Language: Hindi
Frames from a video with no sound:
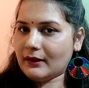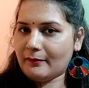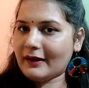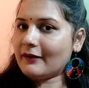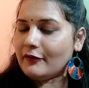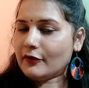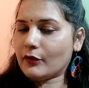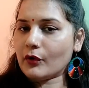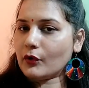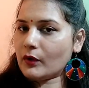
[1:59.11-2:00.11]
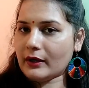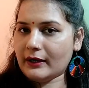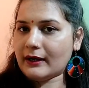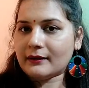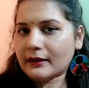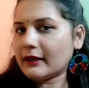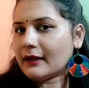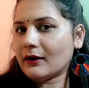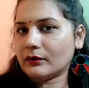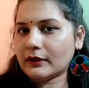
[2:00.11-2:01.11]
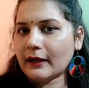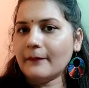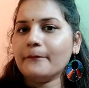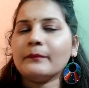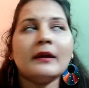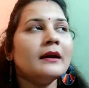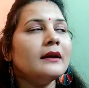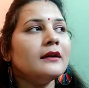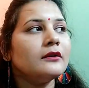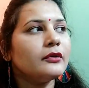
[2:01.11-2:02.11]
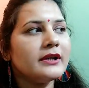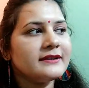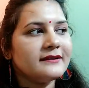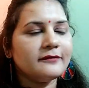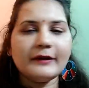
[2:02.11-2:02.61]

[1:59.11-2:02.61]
हमारे वीडियो को ग्रो करने का तरीका होता है तो ये चीज़